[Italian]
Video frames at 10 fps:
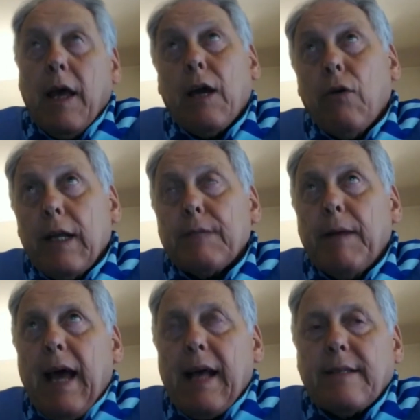e con la
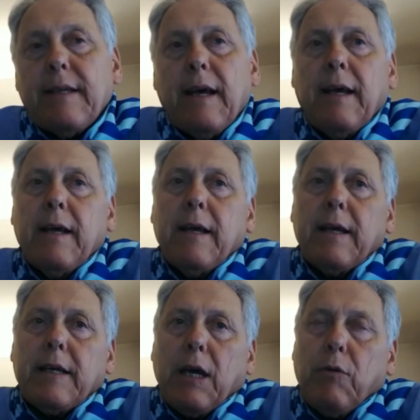speranza
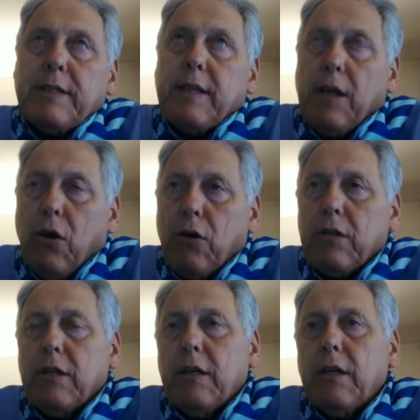che questi
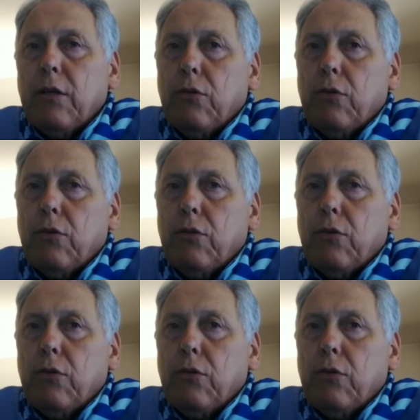ricordi